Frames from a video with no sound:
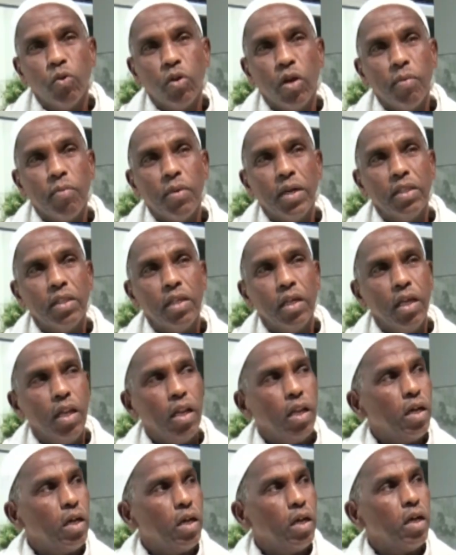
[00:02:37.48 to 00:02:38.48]
وحشدها
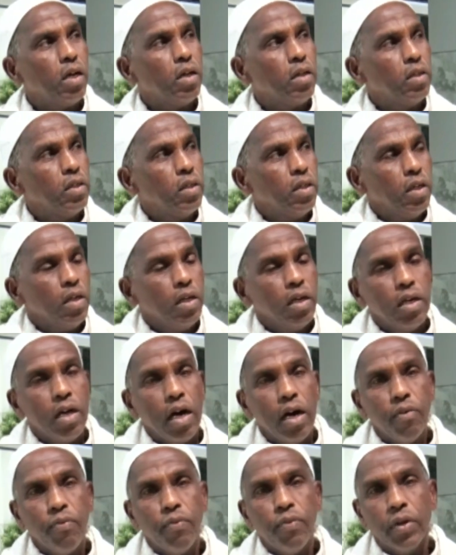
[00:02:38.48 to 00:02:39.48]
كل طاقاتها
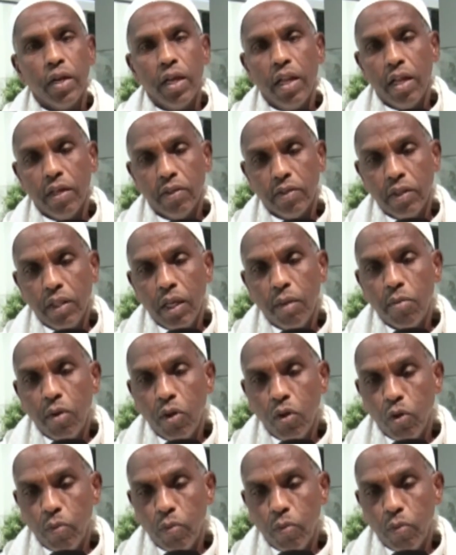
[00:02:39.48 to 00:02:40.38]
البشرية